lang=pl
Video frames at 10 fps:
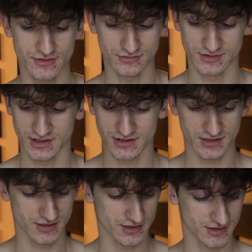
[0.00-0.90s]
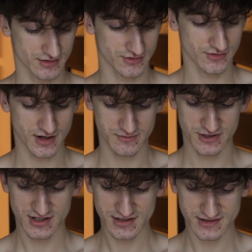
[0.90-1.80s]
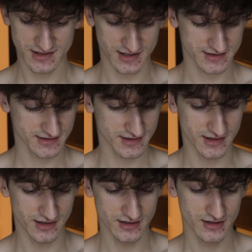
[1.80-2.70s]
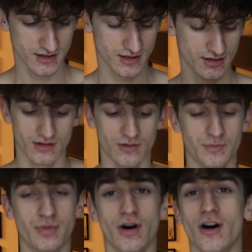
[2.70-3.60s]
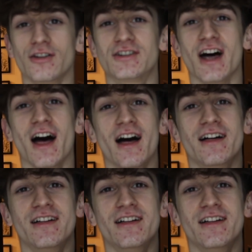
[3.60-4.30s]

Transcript: grudnia, także szukamy szesnastki. O Boże!